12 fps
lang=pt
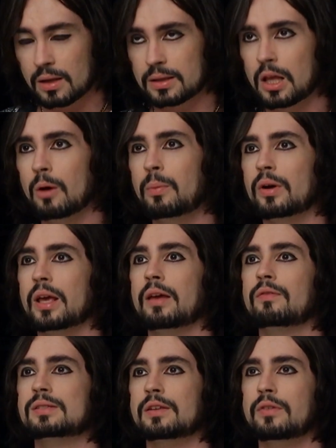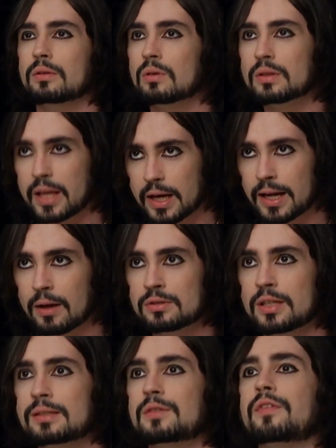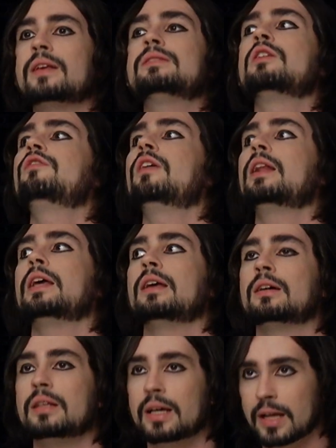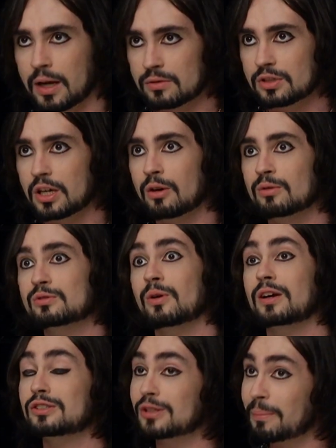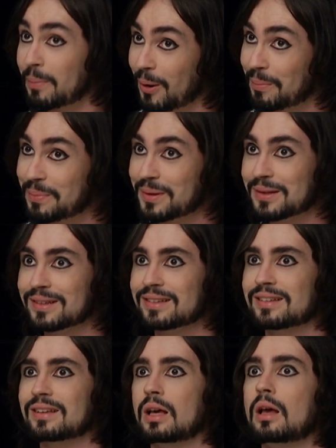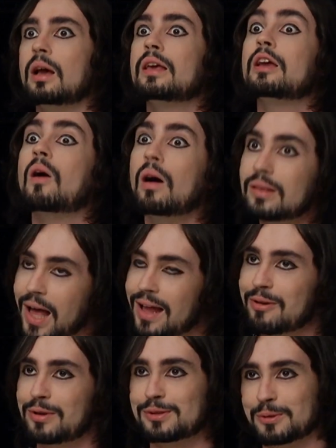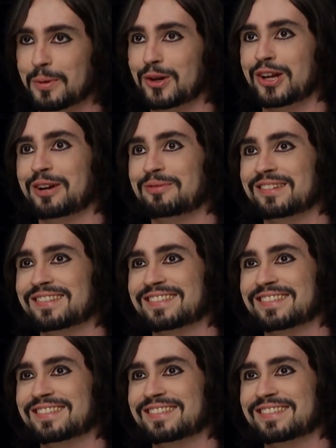Não, porque você veio do underground de Recifense. Eu falei: Underground não, eu sou um artista pop. E cortaram isso do programa.